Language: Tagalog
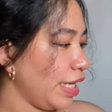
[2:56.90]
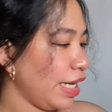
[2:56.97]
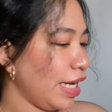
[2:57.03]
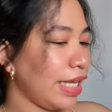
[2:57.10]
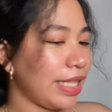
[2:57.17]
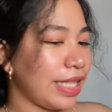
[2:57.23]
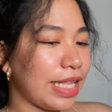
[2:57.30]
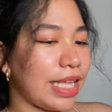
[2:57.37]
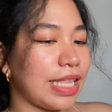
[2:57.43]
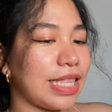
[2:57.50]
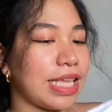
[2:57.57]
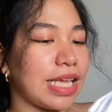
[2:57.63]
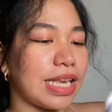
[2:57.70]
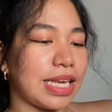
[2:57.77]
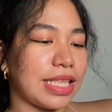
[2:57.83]
And then,
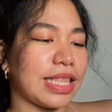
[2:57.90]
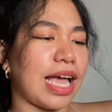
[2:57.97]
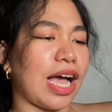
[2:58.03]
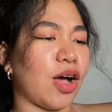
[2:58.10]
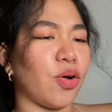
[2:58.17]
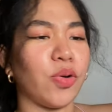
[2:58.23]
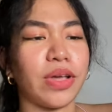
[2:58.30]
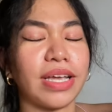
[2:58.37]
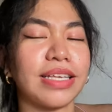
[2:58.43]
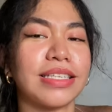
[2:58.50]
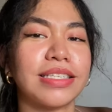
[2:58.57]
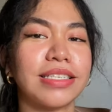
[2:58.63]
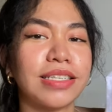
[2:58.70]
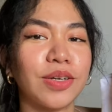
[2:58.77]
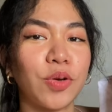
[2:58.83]
ideally daw
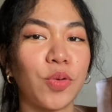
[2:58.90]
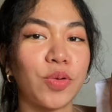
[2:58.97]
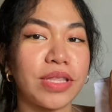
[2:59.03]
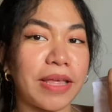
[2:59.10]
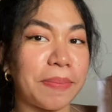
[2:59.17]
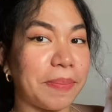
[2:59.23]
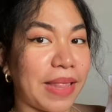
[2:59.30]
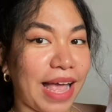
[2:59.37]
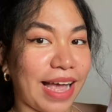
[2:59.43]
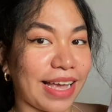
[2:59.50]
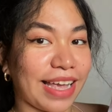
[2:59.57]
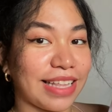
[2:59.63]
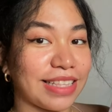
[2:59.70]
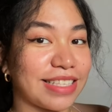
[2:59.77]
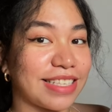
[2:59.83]
is hooded
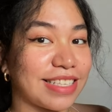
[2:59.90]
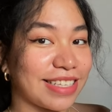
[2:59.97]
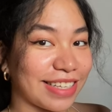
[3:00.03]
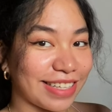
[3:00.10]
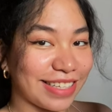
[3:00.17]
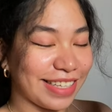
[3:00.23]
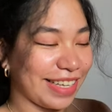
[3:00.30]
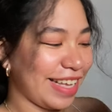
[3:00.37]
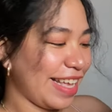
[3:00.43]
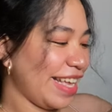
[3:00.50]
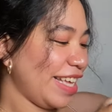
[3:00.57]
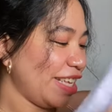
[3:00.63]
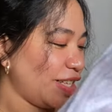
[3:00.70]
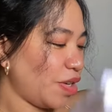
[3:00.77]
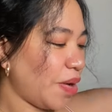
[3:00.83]
blankets.
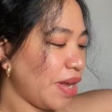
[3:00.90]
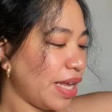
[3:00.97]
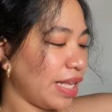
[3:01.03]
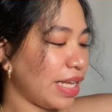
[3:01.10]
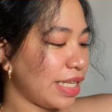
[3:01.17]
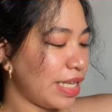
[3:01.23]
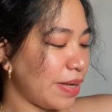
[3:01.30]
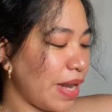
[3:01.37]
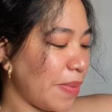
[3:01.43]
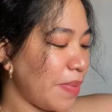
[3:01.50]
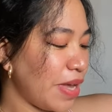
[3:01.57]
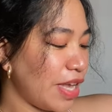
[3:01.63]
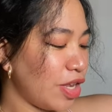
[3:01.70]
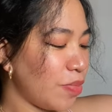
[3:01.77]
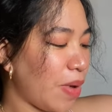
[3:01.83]
so, ayan, kasi
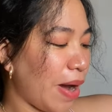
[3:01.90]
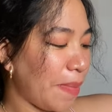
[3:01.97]
lamigin yung mga